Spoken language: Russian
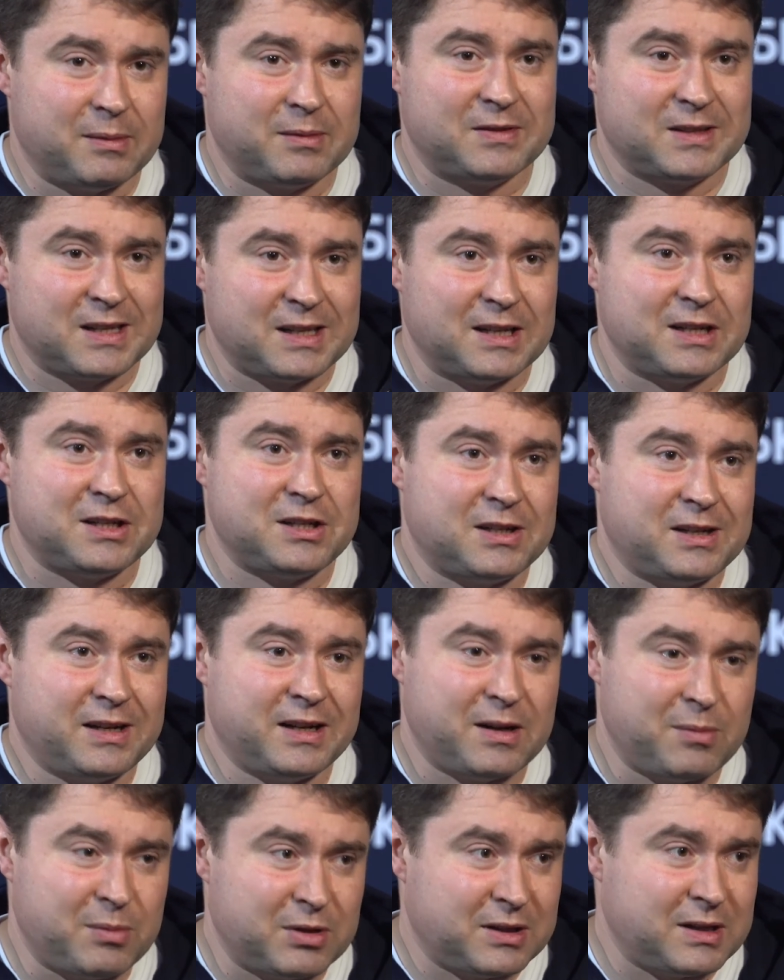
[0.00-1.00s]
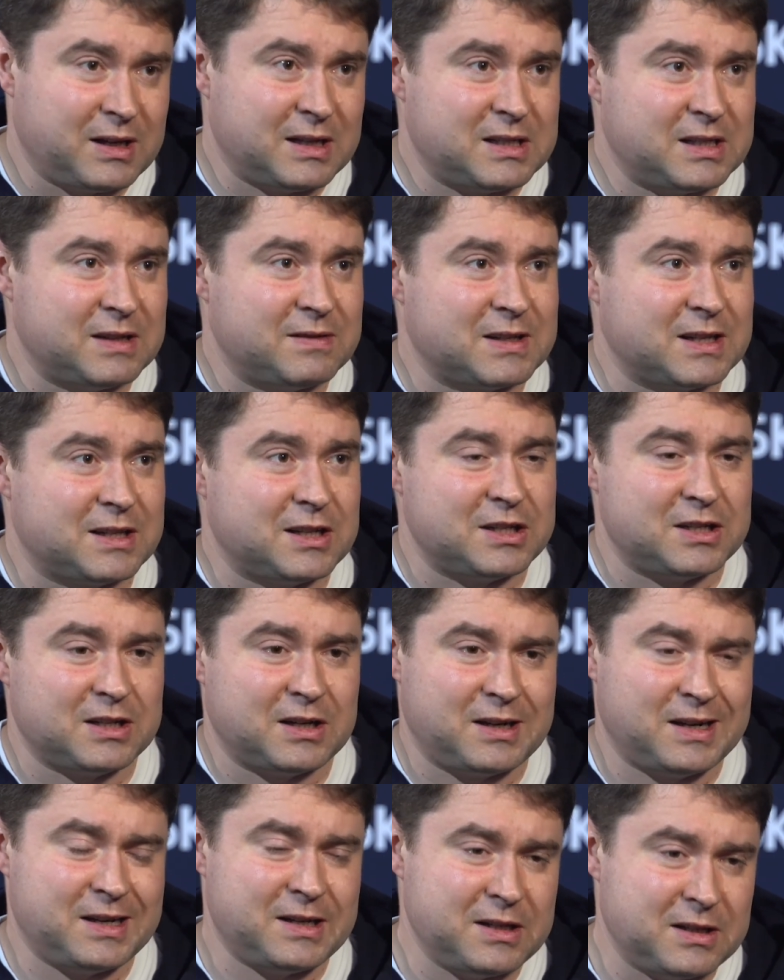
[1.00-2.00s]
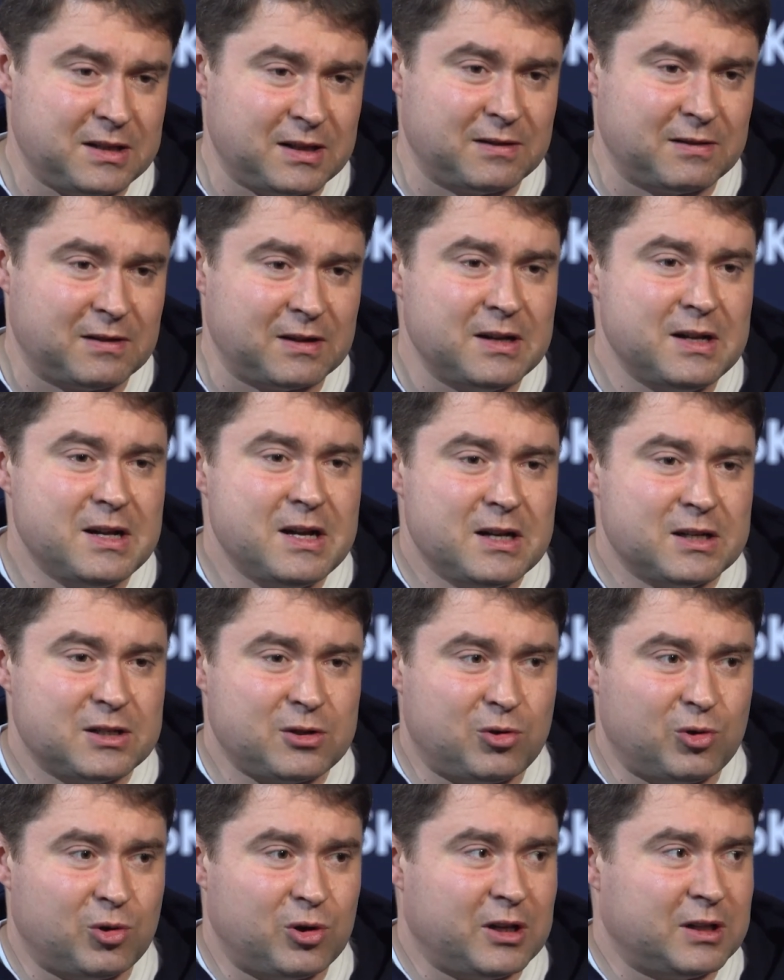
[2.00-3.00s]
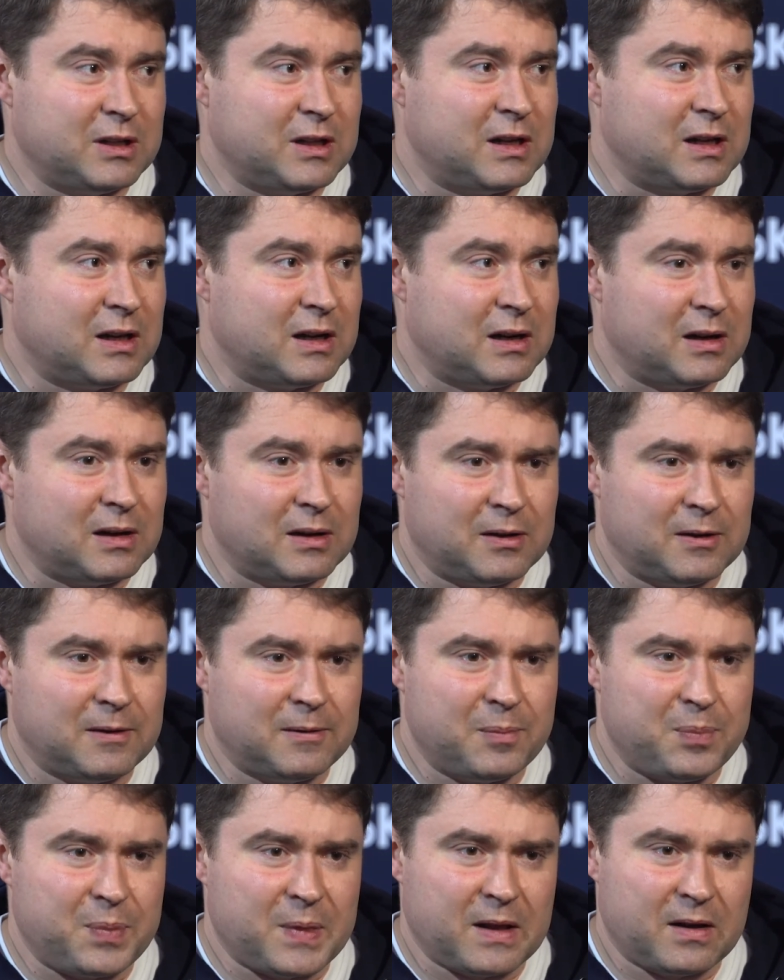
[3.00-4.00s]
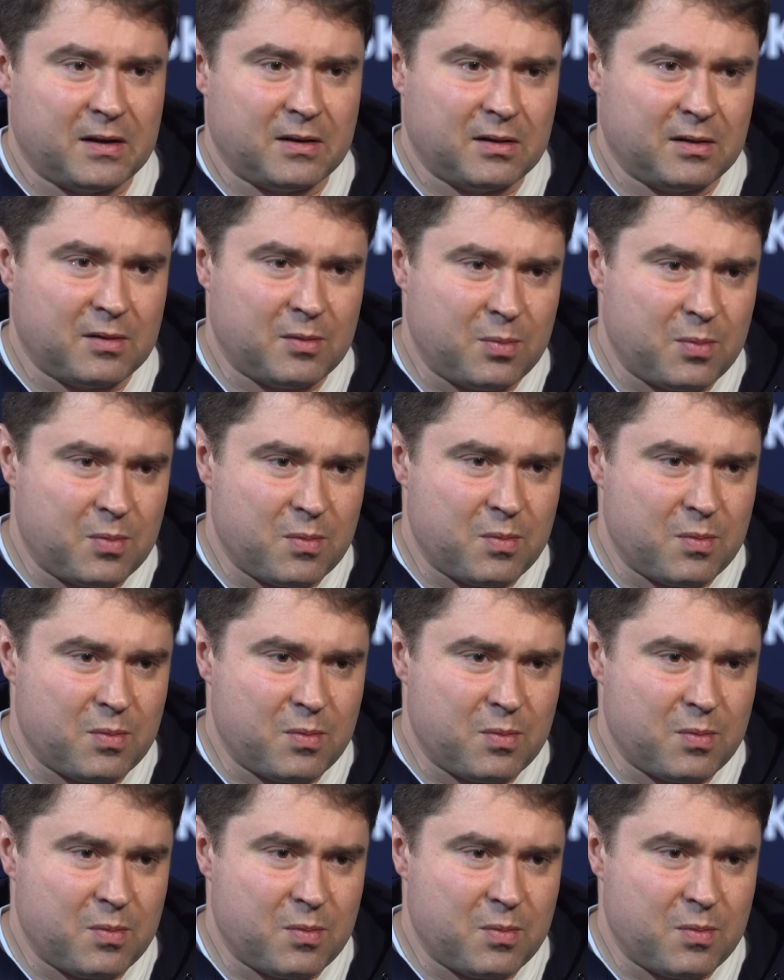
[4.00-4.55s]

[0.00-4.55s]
в задачах рекомендаций, в задачах кредитного скоринга, э,